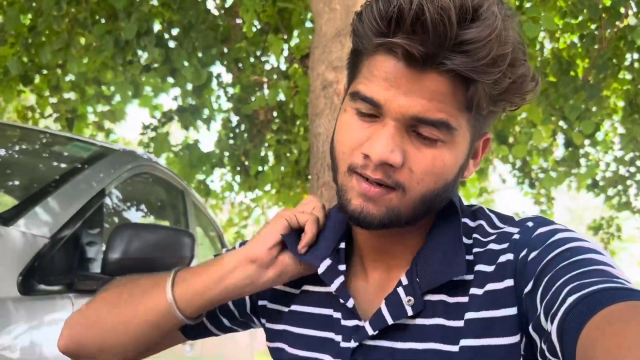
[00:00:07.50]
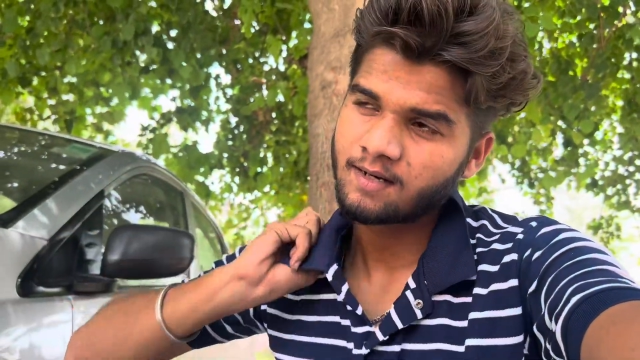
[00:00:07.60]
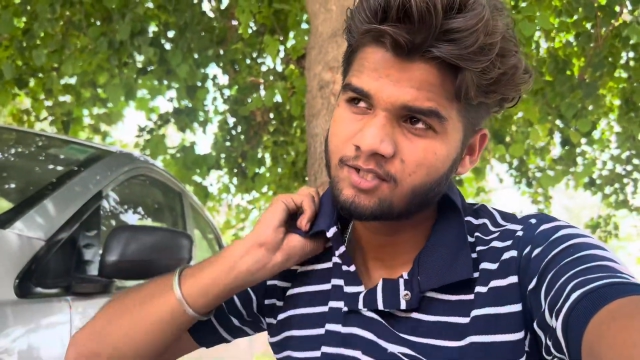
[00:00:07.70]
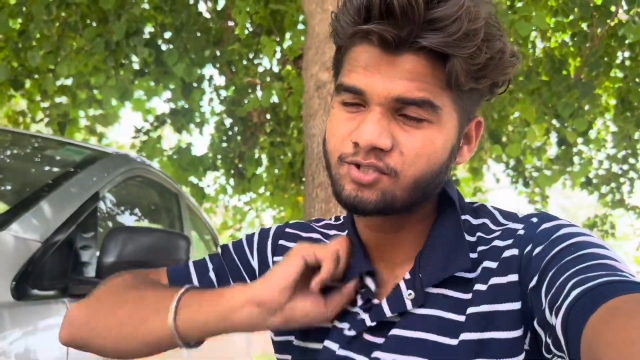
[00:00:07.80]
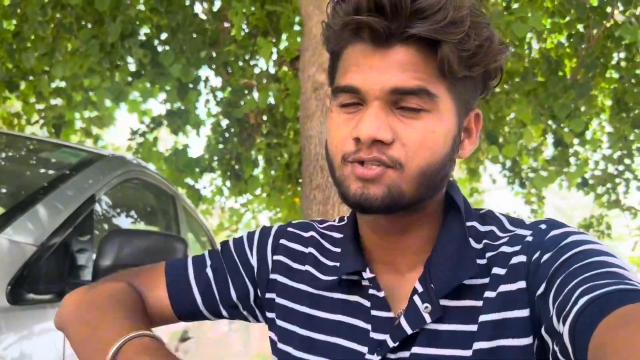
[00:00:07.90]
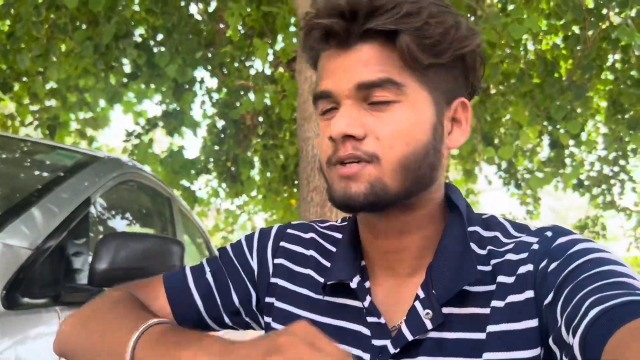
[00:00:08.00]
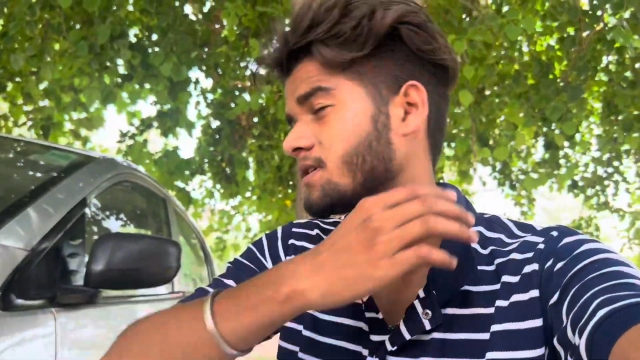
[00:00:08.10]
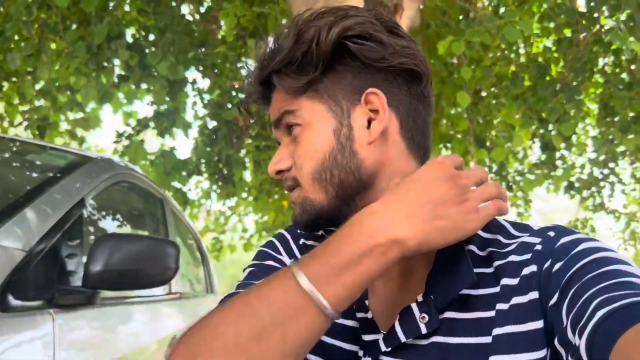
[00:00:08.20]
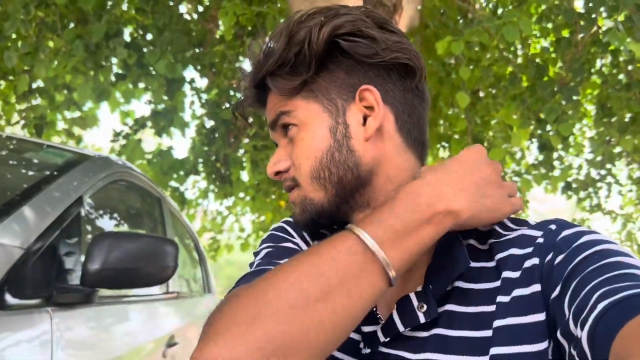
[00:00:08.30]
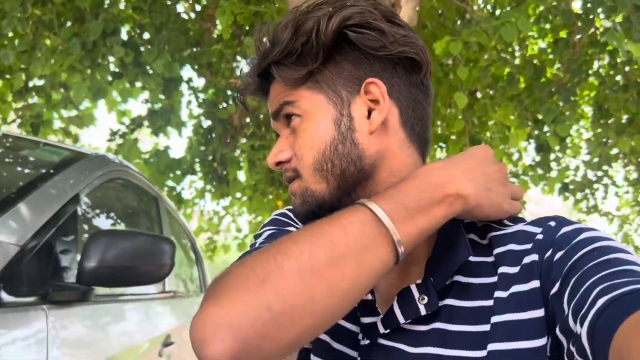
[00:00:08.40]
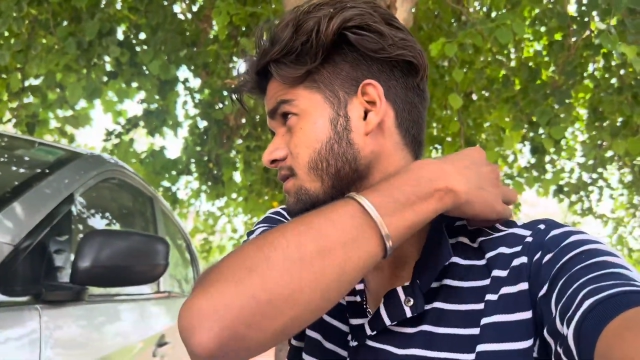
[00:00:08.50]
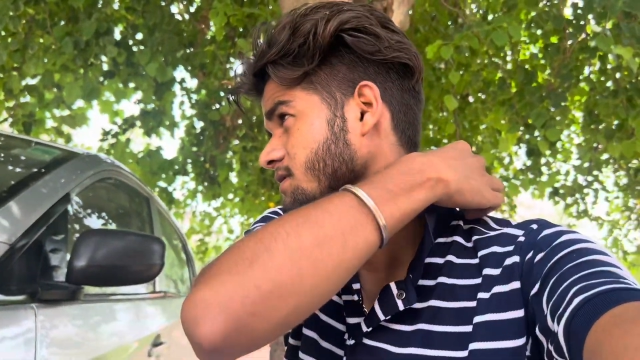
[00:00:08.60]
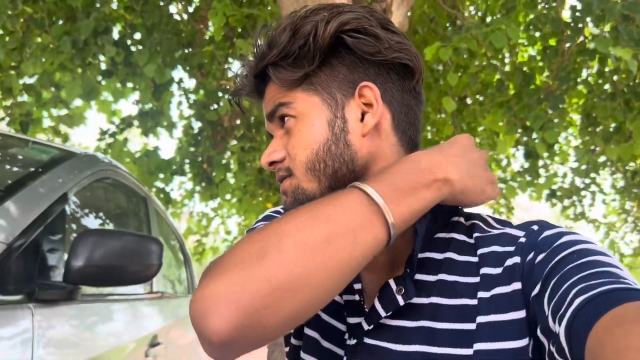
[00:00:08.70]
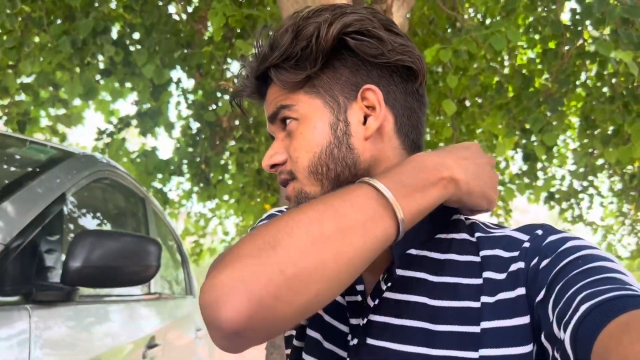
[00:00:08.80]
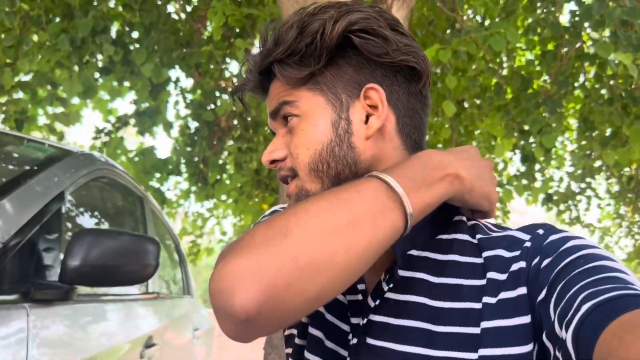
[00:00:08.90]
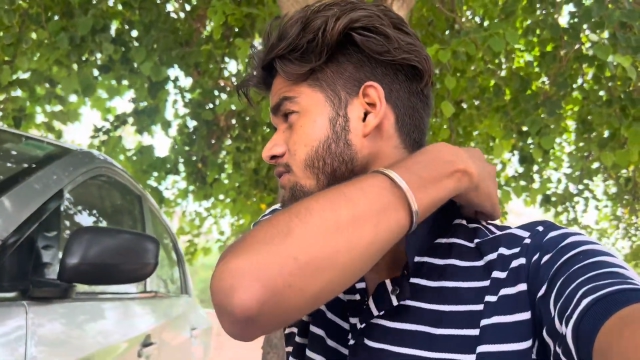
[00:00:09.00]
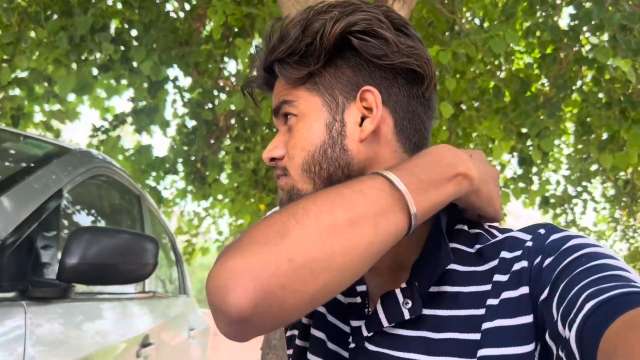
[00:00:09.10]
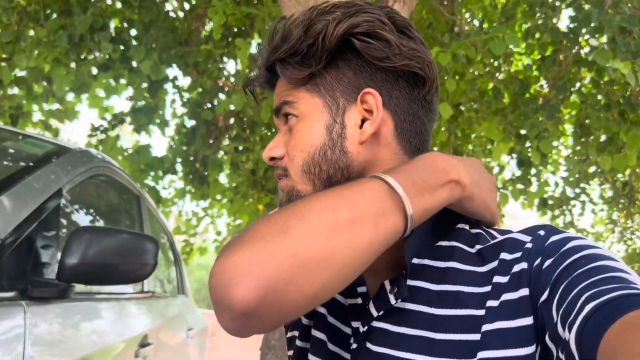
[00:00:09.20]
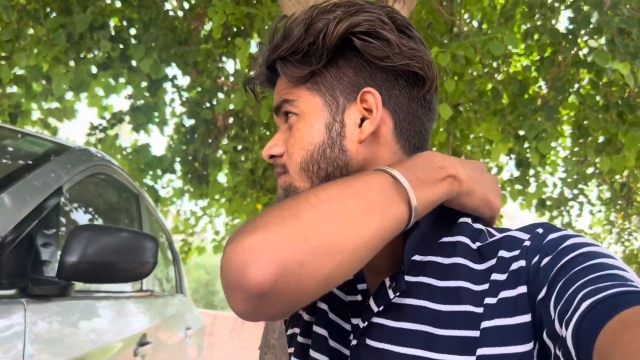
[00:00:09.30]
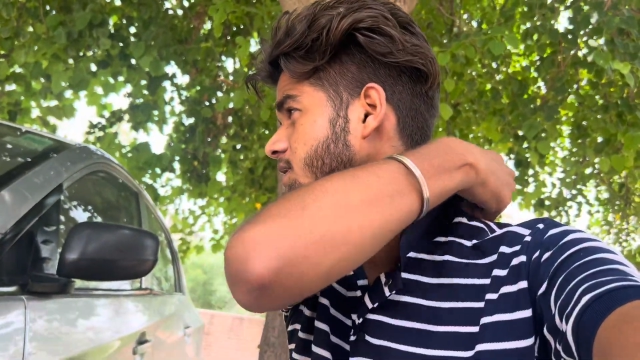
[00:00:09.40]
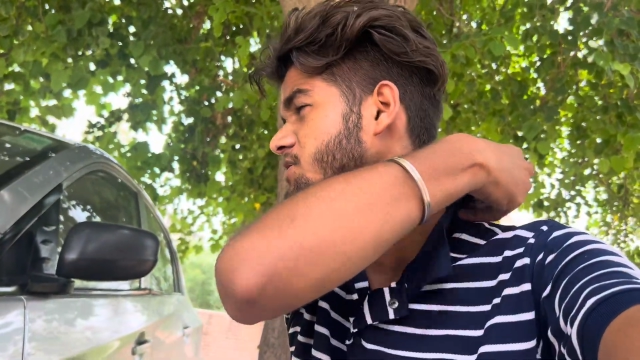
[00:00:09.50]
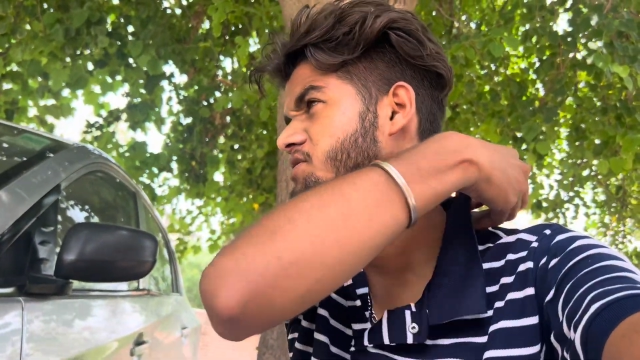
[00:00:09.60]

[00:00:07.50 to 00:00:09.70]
आज शहीद उधम सिंह